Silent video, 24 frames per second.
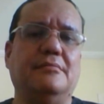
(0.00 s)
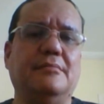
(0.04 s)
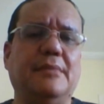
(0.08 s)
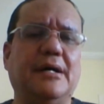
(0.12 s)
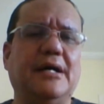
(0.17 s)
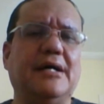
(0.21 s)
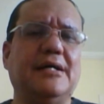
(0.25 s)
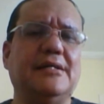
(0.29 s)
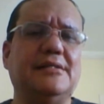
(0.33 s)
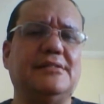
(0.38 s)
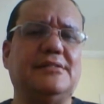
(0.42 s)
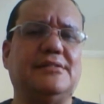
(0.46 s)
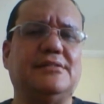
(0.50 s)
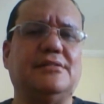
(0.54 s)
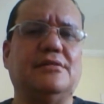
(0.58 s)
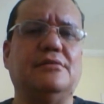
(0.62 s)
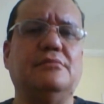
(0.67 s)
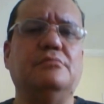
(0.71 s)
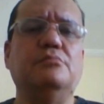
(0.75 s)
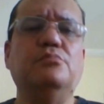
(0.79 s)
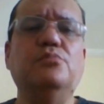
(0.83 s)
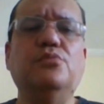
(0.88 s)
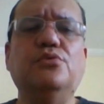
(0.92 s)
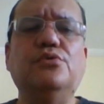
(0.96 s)
Mas,
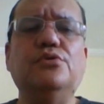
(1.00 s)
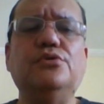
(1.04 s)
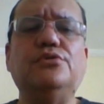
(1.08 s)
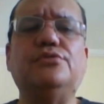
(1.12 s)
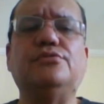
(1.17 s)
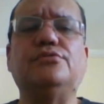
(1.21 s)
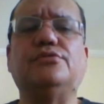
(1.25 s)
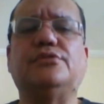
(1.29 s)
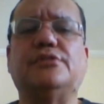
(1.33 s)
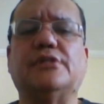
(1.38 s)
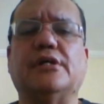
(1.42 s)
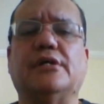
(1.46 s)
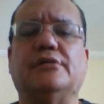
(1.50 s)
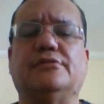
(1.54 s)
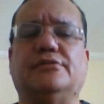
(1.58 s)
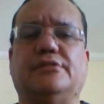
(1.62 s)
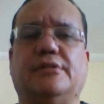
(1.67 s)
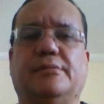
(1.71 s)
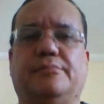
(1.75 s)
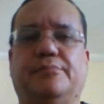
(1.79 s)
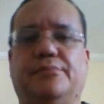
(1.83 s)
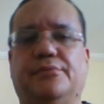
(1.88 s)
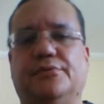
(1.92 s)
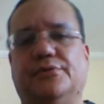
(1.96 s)
muitos
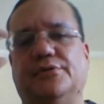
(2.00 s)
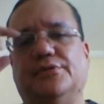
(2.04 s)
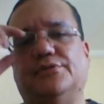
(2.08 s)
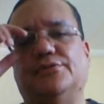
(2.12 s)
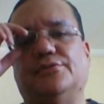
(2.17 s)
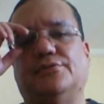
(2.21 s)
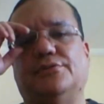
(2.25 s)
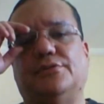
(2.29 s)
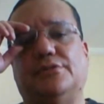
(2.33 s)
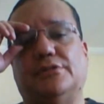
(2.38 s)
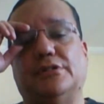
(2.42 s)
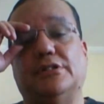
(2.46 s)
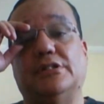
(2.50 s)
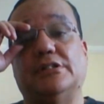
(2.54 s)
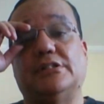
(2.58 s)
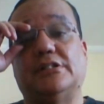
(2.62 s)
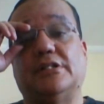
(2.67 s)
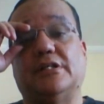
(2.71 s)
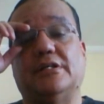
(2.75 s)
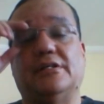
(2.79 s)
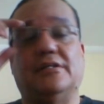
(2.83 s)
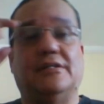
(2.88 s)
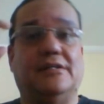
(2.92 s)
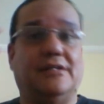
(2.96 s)
anos depois, ou
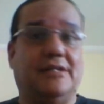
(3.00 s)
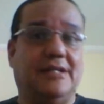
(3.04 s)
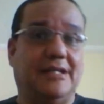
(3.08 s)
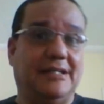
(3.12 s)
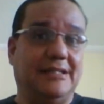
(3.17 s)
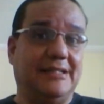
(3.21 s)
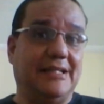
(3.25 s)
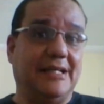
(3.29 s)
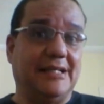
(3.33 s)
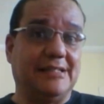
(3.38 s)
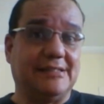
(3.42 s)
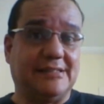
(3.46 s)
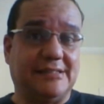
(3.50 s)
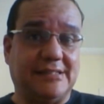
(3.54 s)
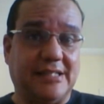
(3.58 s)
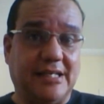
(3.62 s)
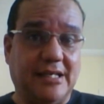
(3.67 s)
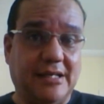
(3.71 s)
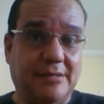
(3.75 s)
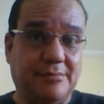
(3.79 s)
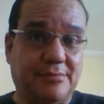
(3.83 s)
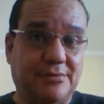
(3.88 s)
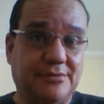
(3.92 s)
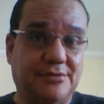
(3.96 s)
seja, em
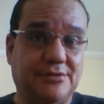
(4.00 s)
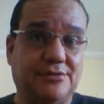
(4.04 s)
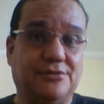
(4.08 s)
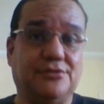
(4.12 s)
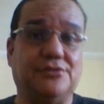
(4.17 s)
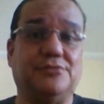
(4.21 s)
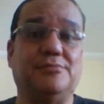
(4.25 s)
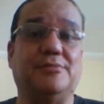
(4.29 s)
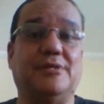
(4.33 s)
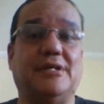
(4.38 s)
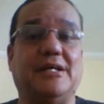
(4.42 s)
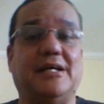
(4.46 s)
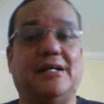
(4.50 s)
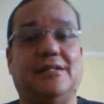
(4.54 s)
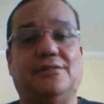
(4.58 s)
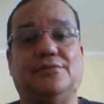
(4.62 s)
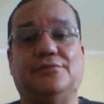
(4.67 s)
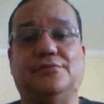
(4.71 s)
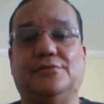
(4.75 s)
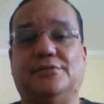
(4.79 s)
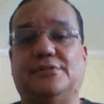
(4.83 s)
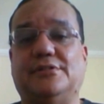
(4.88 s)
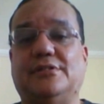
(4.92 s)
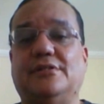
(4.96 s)
dezembro de
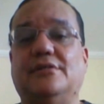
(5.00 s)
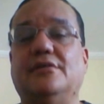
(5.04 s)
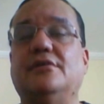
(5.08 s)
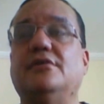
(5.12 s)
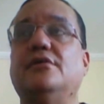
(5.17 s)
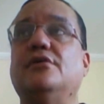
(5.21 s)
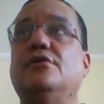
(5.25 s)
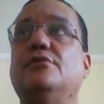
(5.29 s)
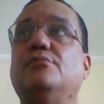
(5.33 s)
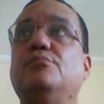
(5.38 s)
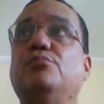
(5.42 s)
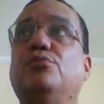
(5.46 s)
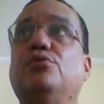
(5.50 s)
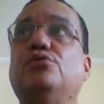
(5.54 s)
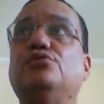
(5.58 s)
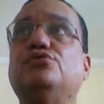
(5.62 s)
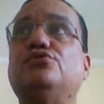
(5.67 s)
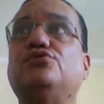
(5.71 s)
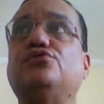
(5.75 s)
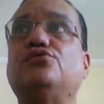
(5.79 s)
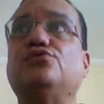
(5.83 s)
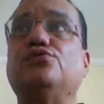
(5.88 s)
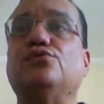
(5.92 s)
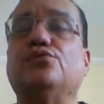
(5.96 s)
2014,
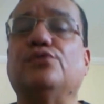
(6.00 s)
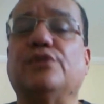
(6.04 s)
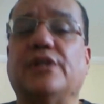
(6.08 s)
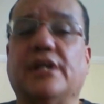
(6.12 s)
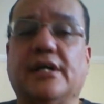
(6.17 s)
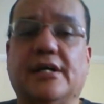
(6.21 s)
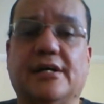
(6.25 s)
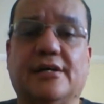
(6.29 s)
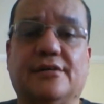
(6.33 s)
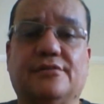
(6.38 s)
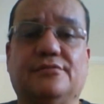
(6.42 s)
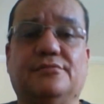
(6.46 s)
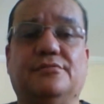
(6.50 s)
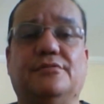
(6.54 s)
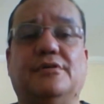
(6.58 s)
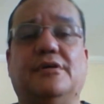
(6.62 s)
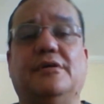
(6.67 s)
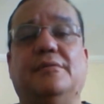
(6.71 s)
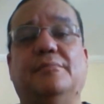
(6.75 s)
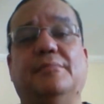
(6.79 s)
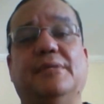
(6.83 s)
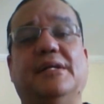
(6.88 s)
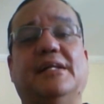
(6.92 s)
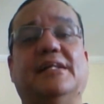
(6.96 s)
Bolsonaro,
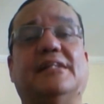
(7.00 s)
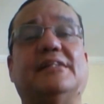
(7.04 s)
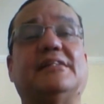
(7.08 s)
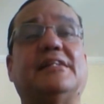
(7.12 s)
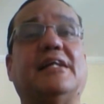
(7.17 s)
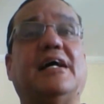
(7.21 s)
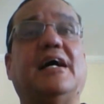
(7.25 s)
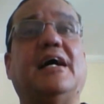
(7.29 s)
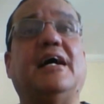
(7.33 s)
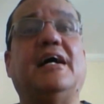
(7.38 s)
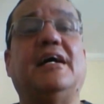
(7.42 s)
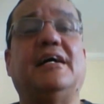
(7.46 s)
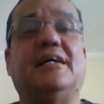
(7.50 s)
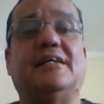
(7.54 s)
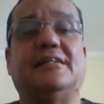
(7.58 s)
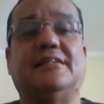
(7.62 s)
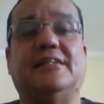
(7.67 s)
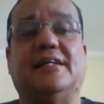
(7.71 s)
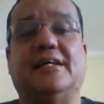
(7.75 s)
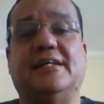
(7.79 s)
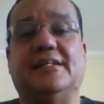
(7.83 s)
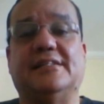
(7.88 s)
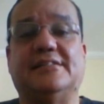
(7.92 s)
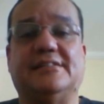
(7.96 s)
militar
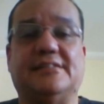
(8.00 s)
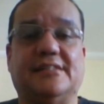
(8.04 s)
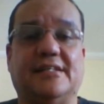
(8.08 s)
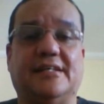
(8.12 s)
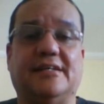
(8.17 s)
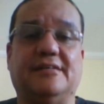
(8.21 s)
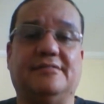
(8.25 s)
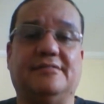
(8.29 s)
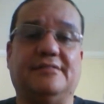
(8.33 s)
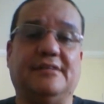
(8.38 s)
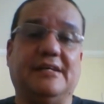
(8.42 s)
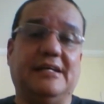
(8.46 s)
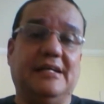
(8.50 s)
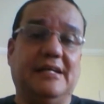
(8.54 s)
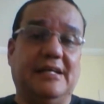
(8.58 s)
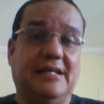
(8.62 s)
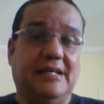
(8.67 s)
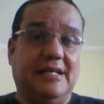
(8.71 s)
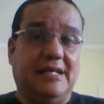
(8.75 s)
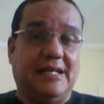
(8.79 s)
da reserva,